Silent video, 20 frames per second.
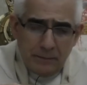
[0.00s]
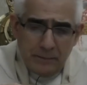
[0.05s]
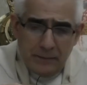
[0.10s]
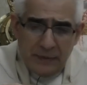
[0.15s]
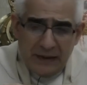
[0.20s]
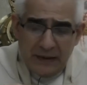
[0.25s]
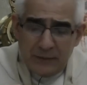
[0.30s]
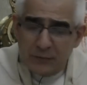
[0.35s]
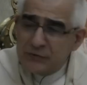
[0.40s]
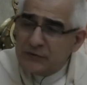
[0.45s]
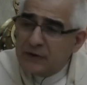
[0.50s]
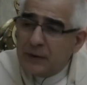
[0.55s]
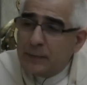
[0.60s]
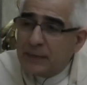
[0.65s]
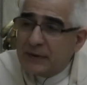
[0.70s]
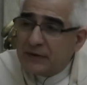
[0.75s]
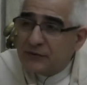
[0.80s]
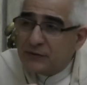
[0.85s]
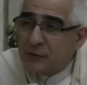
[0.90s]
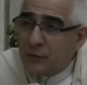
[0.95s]
Para muchas
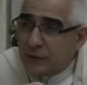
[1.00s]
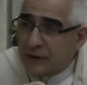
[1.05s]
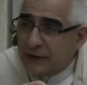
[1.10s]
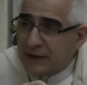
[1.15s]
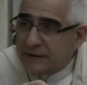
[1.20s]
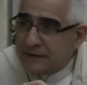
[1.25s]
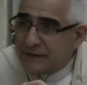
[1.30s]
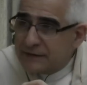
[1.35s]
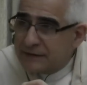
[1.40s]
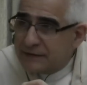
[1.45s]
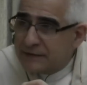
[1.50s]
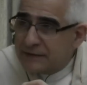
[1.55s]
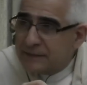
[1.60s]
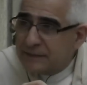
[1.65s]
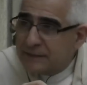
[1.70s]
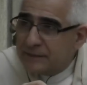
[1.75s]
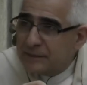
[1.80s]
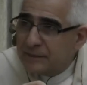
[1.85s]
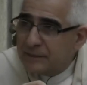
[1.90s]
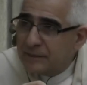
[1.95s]
personas,
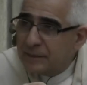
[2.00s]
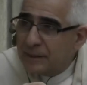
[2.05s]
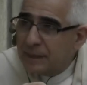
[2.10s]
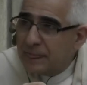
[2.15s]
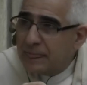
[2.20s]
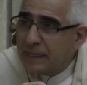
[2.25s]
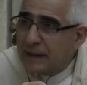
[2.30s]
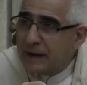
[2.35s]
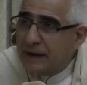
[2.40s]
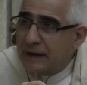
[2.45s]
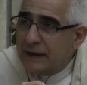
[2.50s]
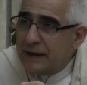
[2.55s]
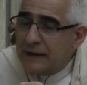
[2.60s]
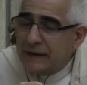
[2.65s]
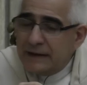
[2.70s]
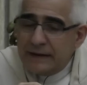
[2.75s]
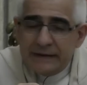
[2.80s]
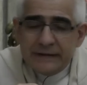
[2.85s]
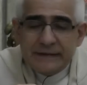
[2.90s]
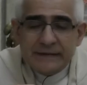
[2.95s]

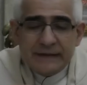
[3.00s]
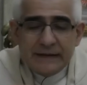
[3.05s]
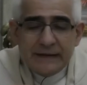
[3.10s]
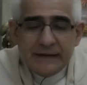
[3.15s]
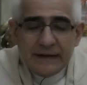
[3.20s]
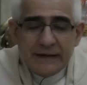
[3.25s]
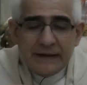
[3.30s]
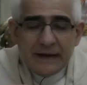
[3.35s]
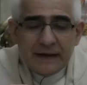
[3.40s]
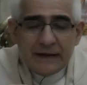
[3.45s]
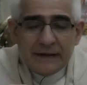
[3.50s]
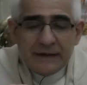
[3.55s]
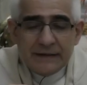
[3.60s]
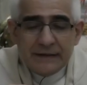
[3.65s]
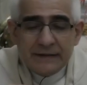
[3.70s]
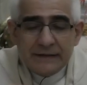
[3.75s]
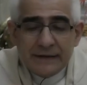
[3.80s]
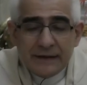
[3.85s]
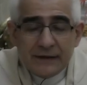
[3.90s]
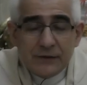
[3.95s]
este día y
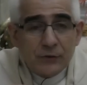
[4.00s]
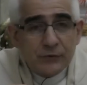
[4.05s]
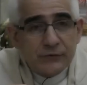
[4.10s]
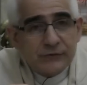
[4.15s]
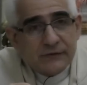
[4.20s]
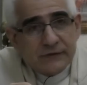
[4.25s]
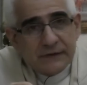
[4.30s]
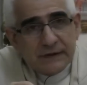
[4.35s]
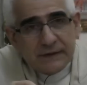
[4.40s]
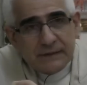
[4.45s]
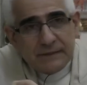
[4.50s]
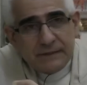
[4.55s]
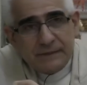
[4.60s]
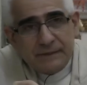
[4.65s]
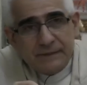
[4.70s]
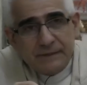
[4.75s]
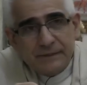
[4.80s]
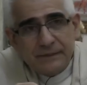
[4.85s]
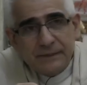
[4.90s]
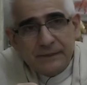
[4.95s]
esta noche
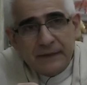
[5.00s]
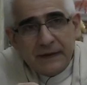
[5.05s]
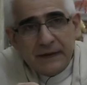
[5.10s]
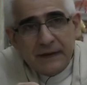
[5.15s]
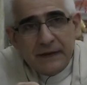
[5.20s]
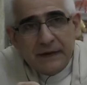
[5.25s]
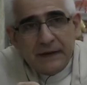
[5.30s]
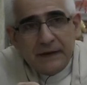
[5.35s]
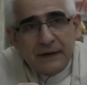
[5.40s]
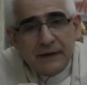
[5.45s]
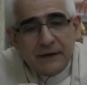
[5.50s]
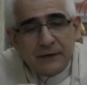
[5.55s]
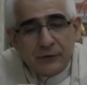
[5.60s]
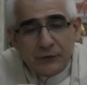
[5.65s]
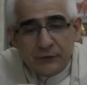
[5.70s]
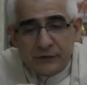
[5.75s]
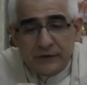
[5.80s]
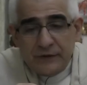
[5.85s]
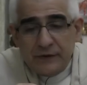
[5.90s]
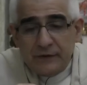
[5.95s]

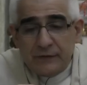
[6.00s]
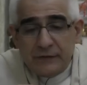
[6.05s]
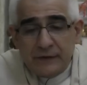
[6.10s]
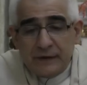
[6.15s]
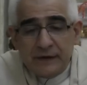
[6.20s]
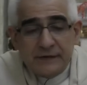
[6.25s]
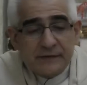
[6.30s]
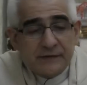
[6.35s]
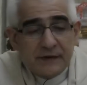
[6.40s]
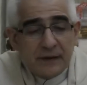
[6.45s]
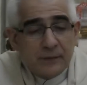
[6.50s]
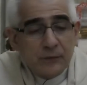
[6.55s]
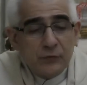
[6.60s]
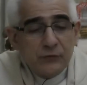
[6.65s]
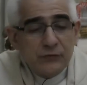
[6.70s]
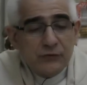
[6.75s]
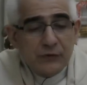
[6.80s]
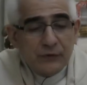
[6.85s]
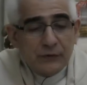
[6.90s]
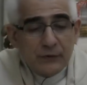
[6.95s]
no se diferencia
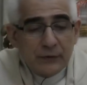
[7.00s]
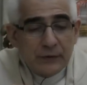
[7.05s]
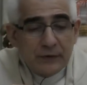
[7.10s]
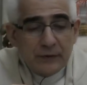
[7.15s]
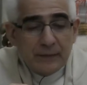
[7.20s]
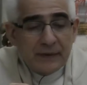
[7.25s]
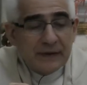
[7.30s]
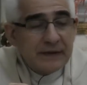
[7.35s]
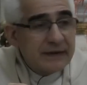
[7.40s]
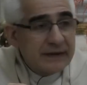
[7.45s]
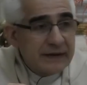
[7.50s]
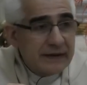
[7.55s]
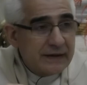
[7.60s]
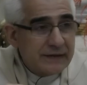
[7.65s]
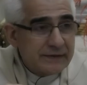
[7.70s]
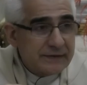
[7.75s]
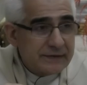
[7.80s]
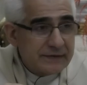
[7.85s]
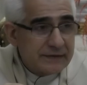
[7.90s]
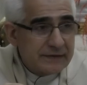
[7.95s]
mucho de los demás
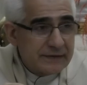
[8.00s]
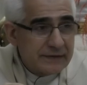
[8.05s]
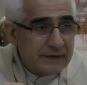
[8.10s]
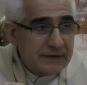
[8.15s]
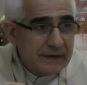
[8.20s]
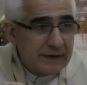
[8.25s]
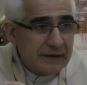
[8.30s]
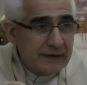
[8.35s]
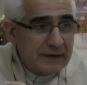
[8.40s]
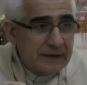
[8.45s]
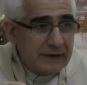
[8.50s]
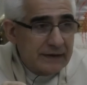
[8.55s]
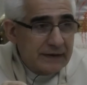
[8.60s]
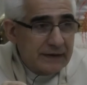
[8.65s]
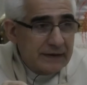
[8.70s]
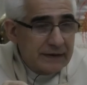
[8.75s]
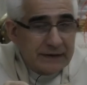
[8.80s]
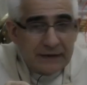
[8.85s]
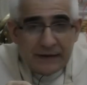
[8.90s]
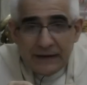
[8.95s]
días
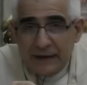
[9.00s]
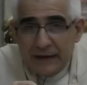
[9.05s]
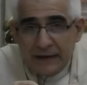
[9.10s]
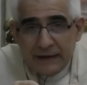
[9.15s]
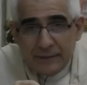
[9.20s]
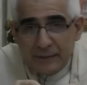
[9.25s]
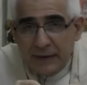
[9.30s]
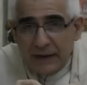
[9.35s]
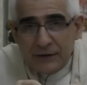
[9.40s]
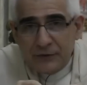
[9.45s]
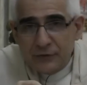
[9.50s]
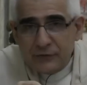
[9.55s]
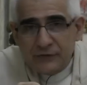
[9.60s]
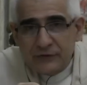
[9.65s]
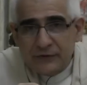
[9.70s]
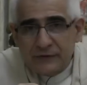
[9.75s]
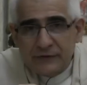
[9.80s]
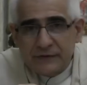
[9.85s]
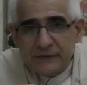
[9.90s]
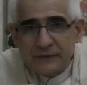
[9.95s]
ni de las demás
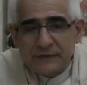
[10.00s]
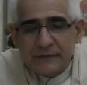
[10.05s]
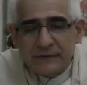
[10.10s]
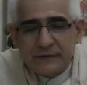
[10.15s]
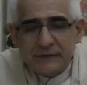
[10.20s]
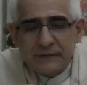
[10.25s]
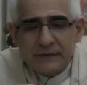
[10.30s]
noches.